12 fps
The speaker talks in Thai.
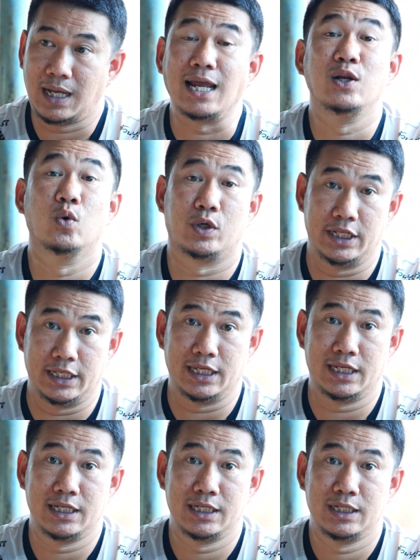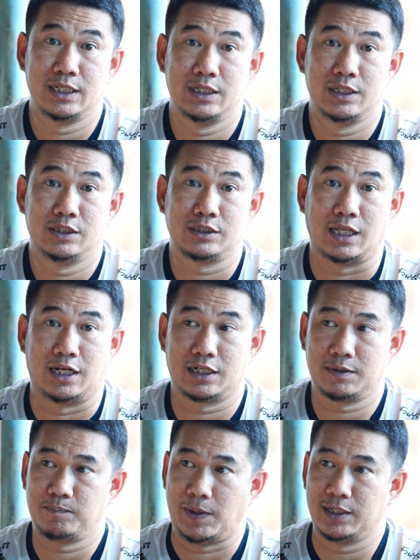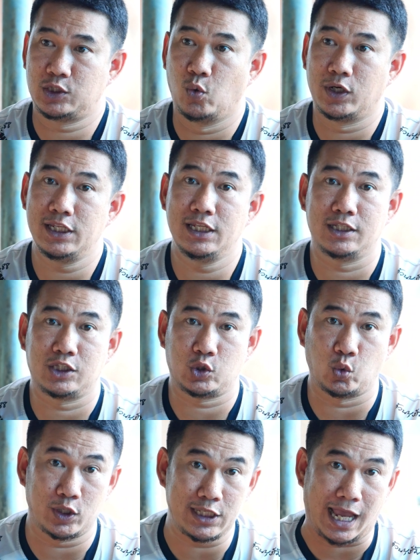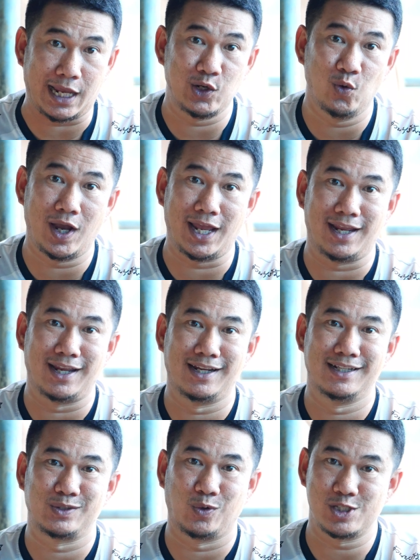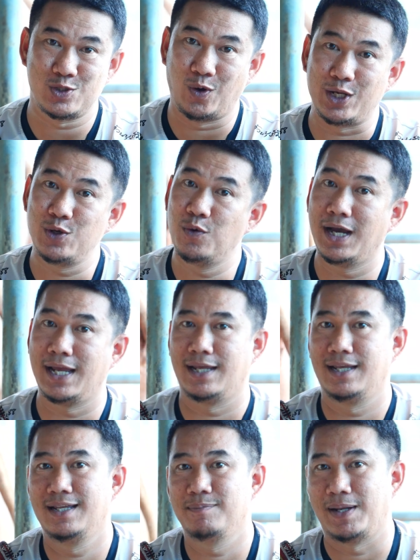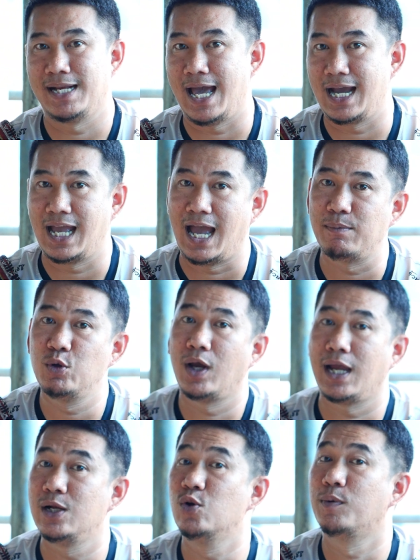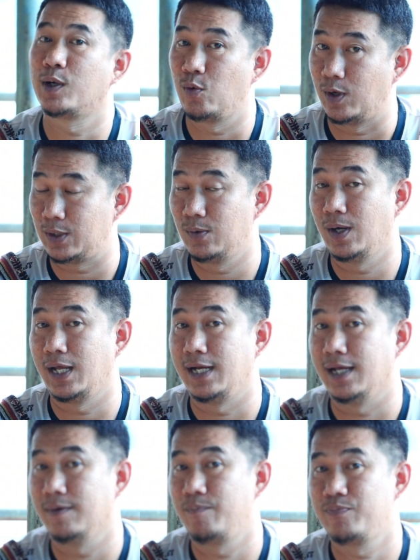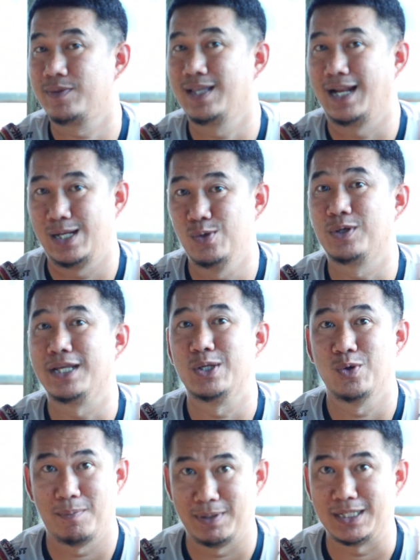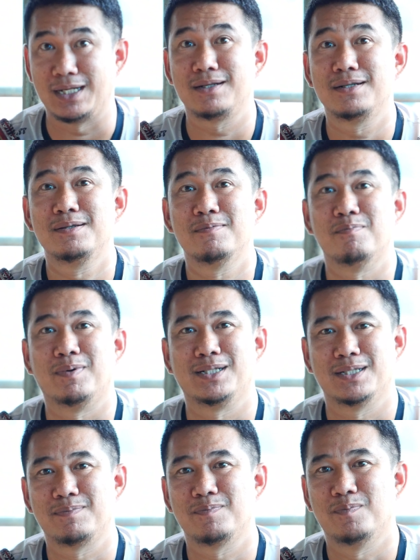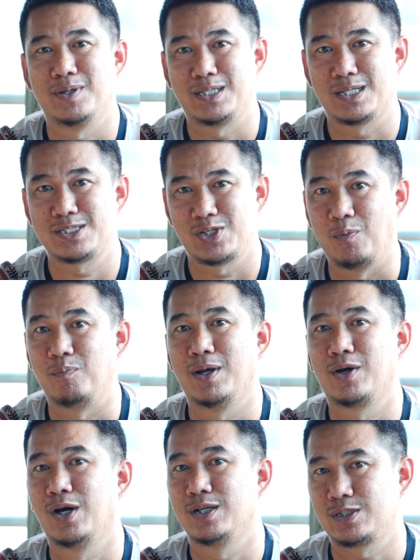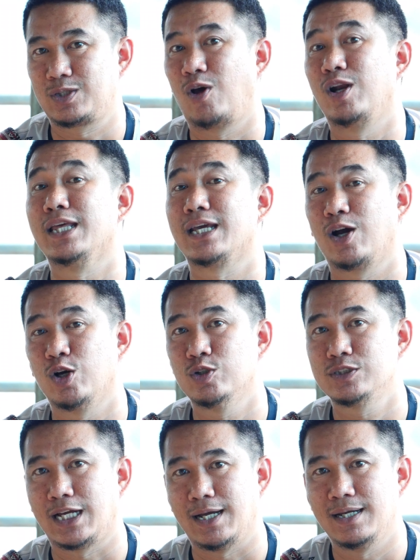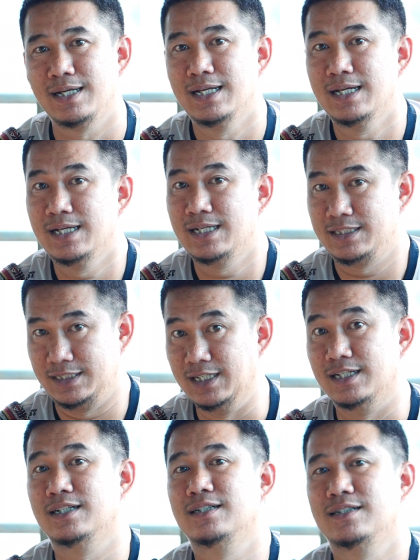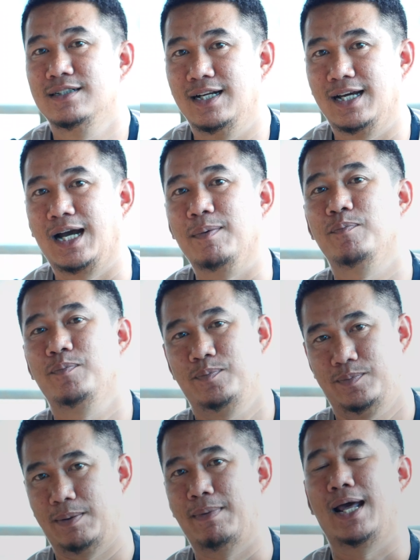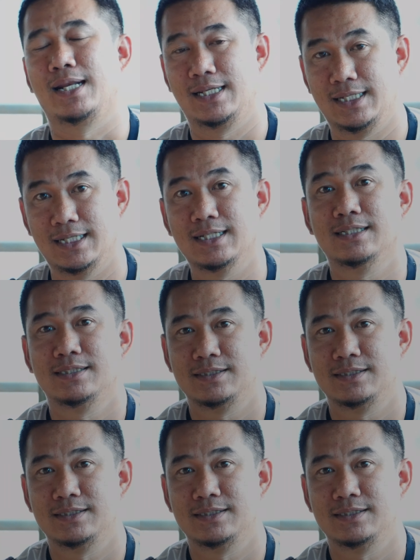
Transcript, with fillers: ให้ลูกดี แต่ถ้าเป็นตัวที่ตัวใหญ่ด้วยตัววยด้วย เป็นนางงามด้วยให้ลูกประกวดด้วยเนี่ยให้ลูกดีด้วยมันจะ มันจะ มันจะจบแล้วก็สตอรี่เขาจะเยอะนะครับ ประมาณนี้